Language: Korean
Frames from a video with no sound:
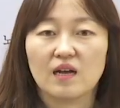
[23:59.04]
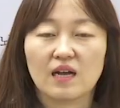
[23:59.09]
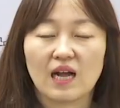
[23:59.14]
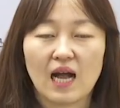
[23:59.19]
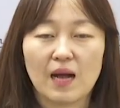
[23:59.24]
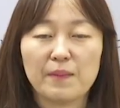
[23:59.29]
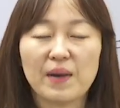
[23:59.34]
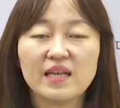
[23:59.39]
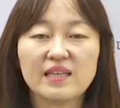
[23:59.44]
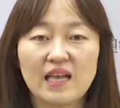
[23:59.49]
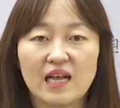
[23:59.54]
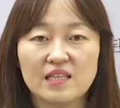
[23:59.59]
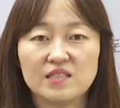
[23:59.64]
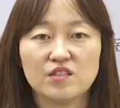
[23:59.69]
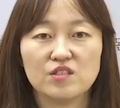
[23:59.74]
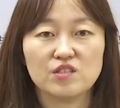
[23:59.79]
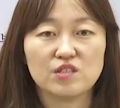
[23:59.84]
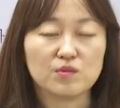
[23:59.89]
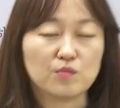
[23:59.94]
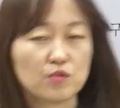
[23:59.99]
가만히
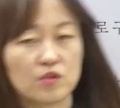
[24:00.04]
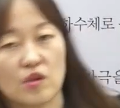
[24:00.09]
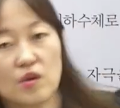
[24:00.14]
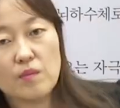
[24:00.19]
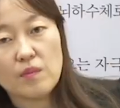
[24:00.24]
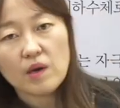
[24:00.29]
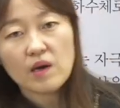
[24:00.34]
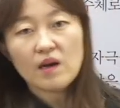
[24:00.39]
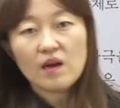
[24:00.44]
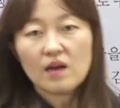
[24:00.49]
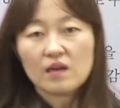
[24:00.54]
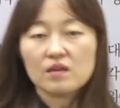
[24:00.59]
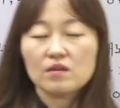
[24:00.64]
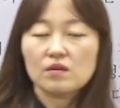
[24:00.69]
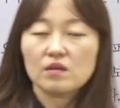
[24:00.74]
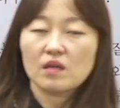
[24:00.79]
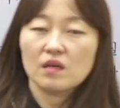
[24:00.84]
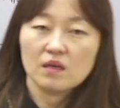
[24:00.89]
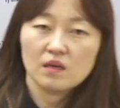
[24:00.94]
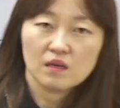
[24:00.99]
앉아있지 못해요. 막
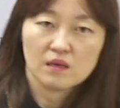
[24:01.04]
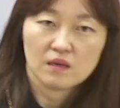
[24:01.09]
이렇게